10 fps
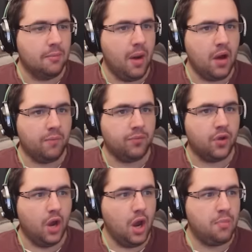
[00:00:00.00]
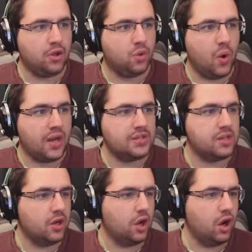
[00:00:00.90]
Bon, un peu de
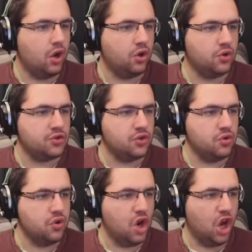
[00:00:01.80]
quartz, on continue